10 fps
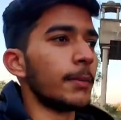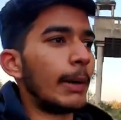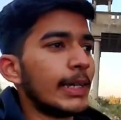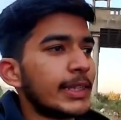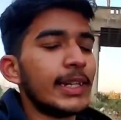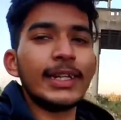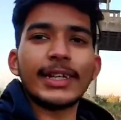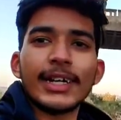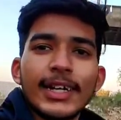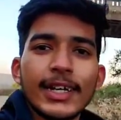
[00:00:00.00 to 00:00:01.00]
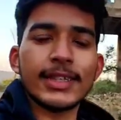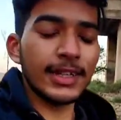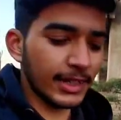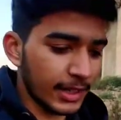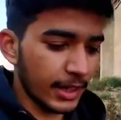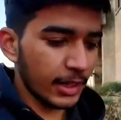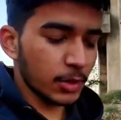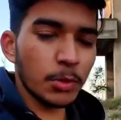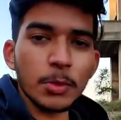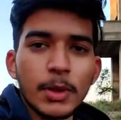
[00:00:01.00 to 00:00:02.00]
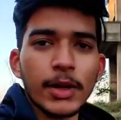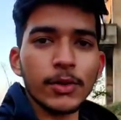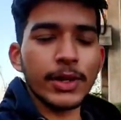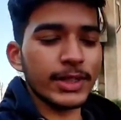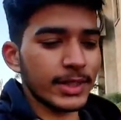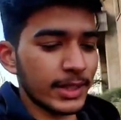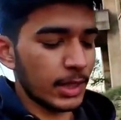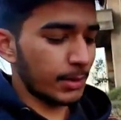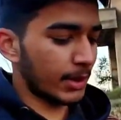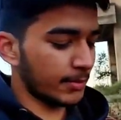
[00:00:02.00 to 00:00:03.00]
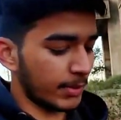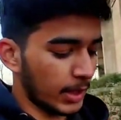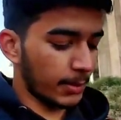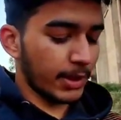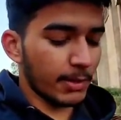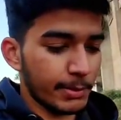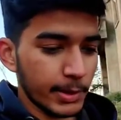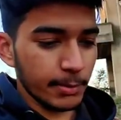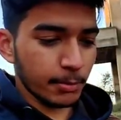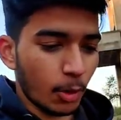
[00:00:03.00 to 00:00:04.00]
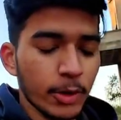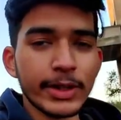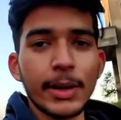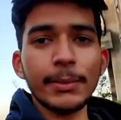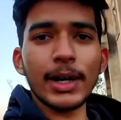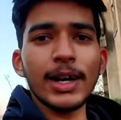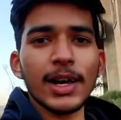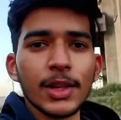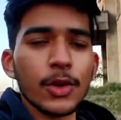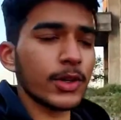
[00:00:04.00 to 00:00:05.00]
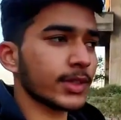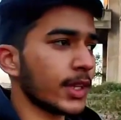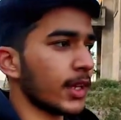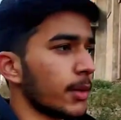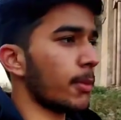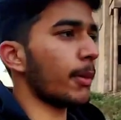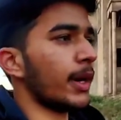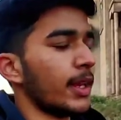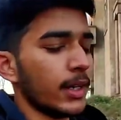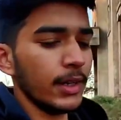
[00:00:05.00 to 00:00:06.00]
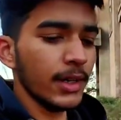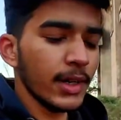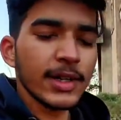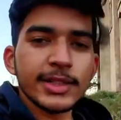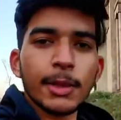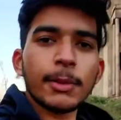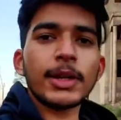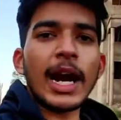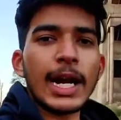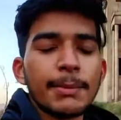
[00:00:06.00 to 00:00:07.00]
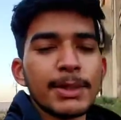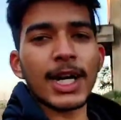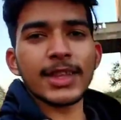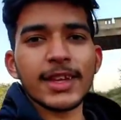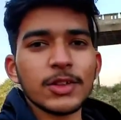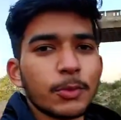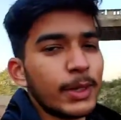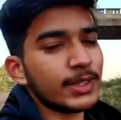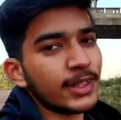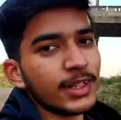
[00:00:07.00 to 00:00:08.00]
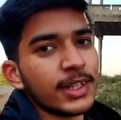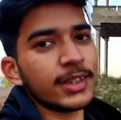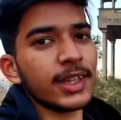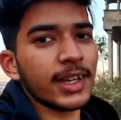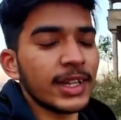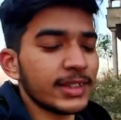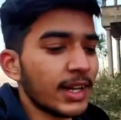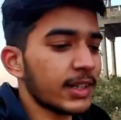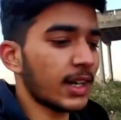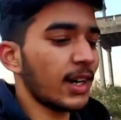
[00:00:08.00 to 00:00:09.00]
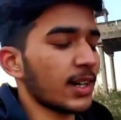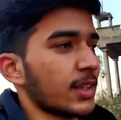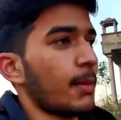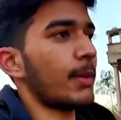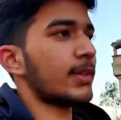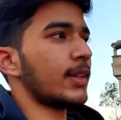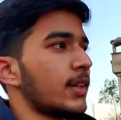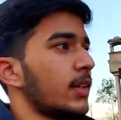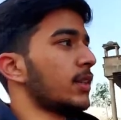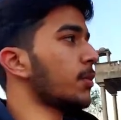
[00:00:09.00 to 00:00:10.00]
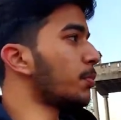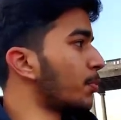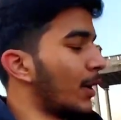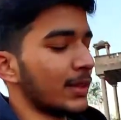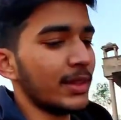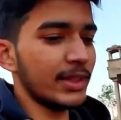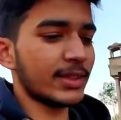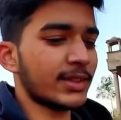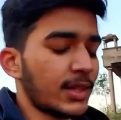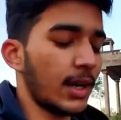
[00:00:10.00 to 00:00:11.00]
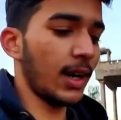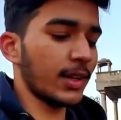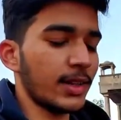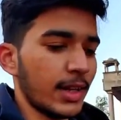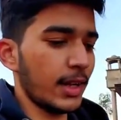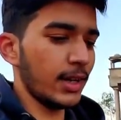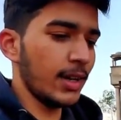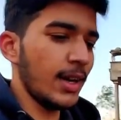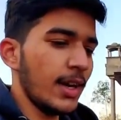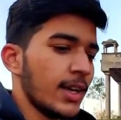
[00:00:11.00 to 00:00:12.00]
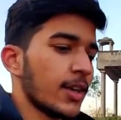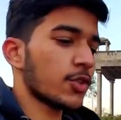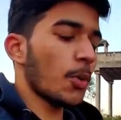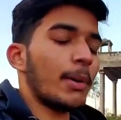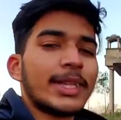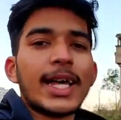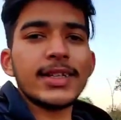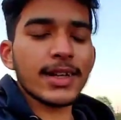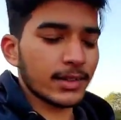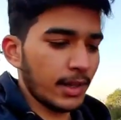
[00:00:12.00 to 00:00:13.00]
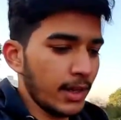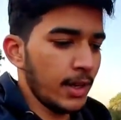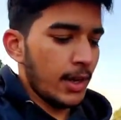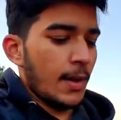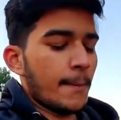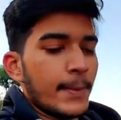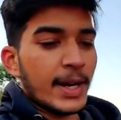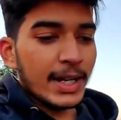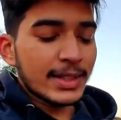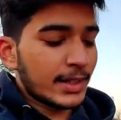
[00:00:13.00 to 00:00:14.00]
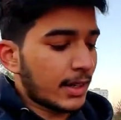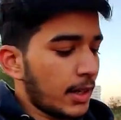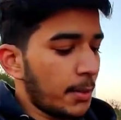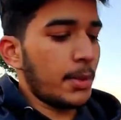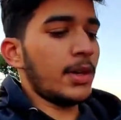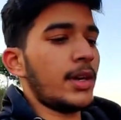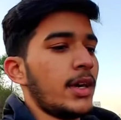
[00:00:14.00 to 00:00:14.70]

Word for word: भाई इतनी ठंड है इतनी ठंड है कि तुम लोग मारोगे नहीं सीरियसली मेरे मतलब है ना अभी बहुत कम ठंड लग रही है वैसे देखने पर बट है ना जब अपन गाड़ी पे जाते हैं ना तो भाई सीरियसली इतनी गंदा ठंड लगता है भाई सीरियसली इतनी गंदी ठंड लगती है ना किसको बता नहीं सकते हैं मेरे हाथ लिटरली अभी